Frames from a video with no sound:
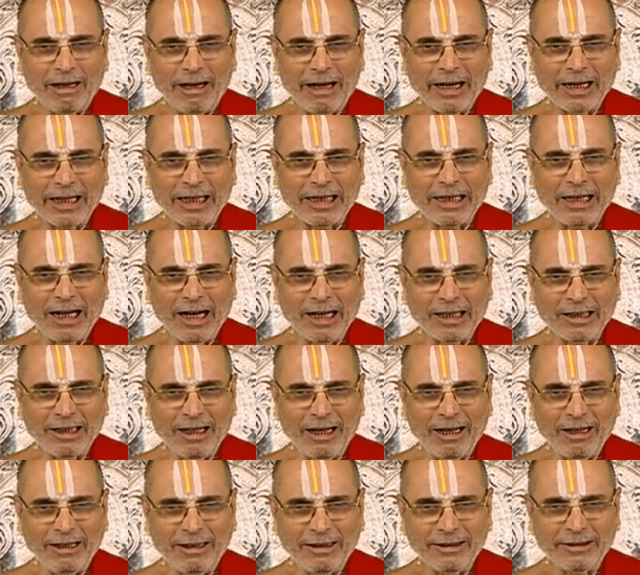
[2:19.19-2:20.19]

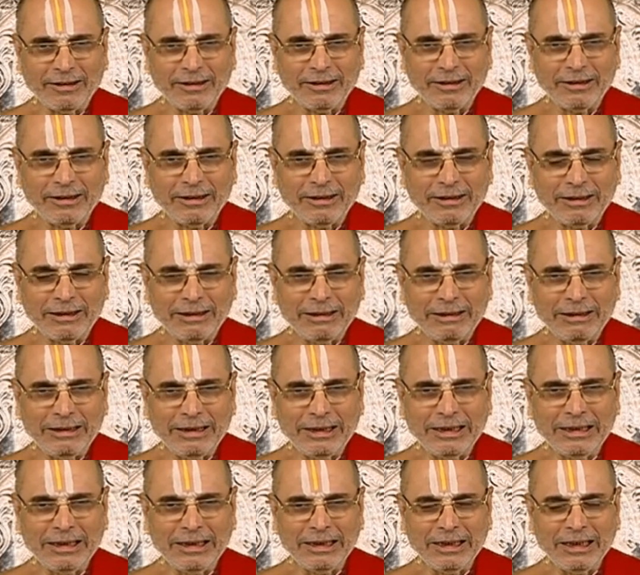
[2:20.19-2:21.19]
ஆகையினால்தான்
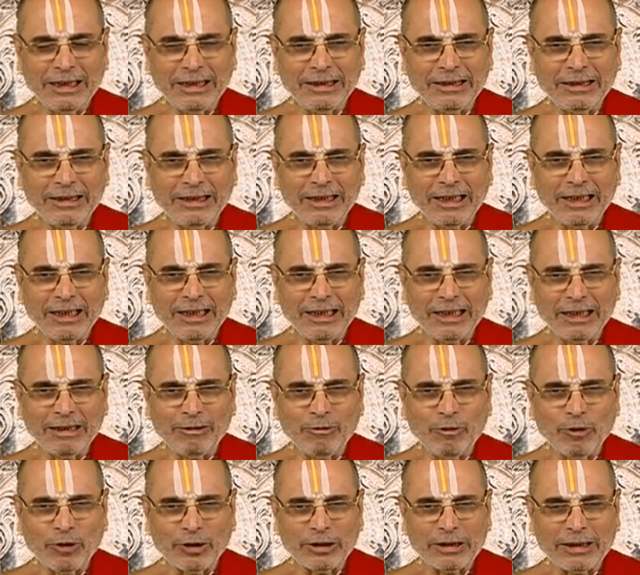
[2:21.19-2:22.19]
இது அது என்று
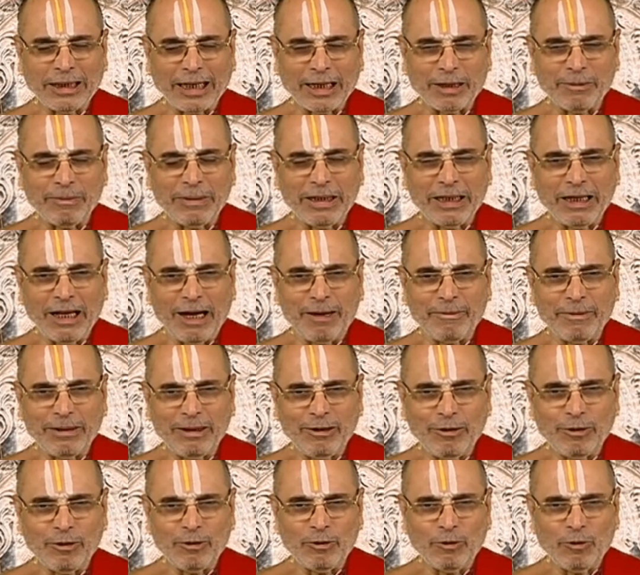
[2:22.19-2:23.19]
ஒரு தரம் இல்லாமல்
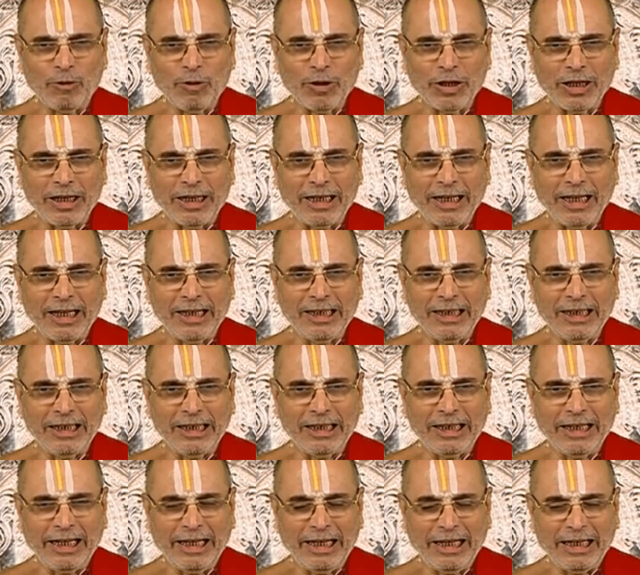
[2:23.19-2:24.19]
ஒரு
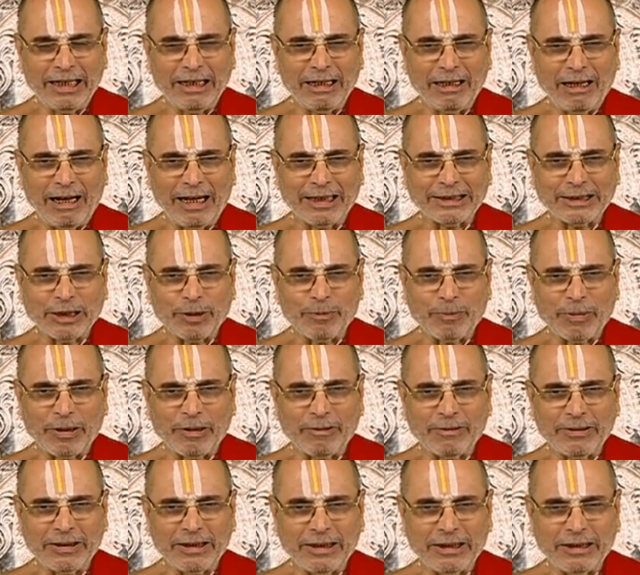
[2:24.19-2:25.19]
நெறியிலே
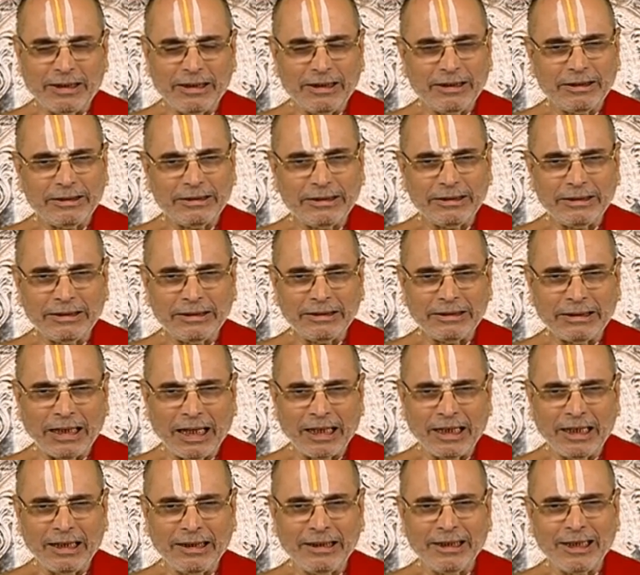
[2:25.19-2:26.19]
ஆசைப்படுவது
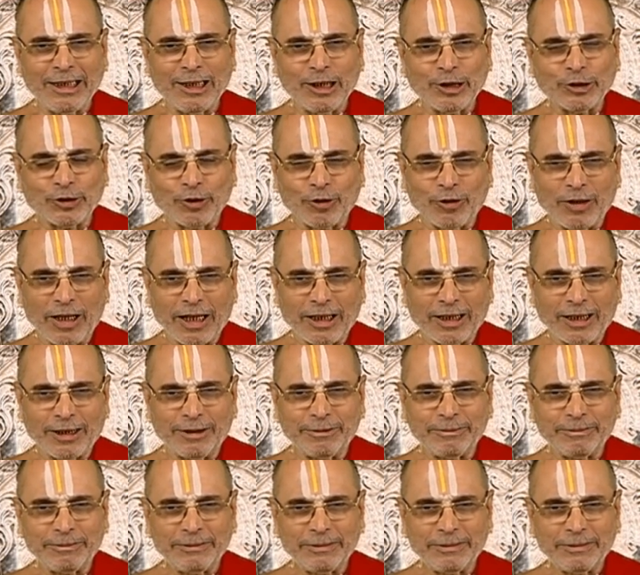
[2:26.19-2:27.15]
நல்லது என்று சொன்னார்கள்